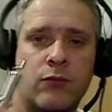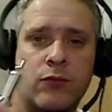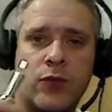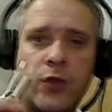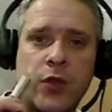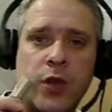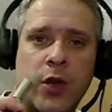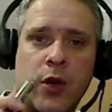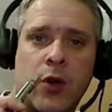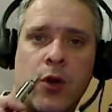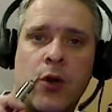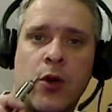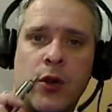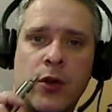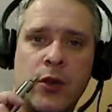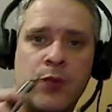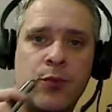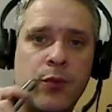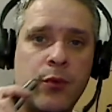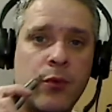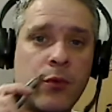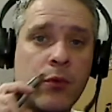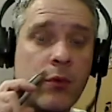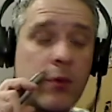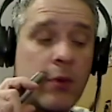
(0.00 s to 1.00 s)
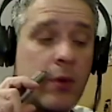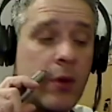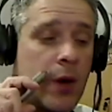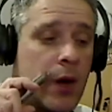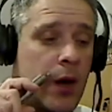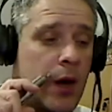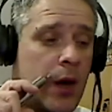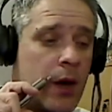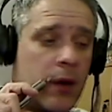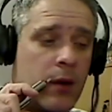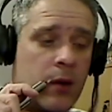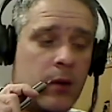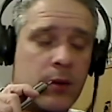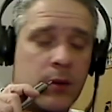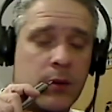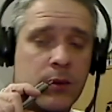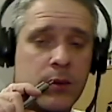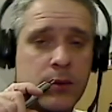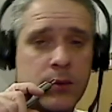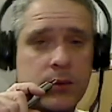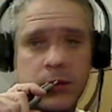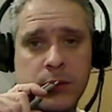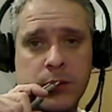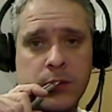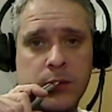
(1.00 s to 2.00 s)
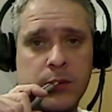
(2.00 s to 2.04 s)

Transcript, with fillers: Ça correspond à... Euh,